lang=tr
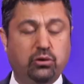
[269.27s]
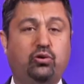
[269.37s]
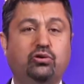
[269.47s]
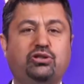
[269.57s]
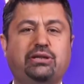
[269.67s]

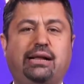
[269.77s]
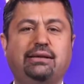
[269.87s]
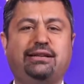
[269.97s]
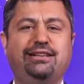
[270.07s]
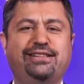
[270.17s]

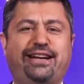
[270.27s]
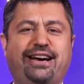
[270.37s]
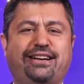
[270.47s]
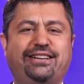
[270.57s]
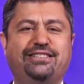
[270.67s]
kutsal
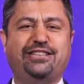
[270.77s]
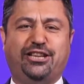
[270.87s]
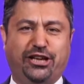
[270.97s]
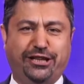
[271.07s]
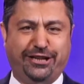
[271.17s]
kılınarak
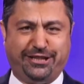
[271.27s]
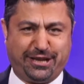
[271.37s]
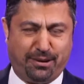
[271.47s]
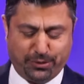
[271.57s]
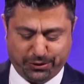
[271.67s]

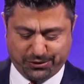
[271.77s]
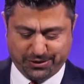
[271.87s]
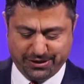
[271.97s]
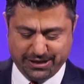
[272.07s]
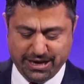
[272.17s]
seçildiniz hamdolsun.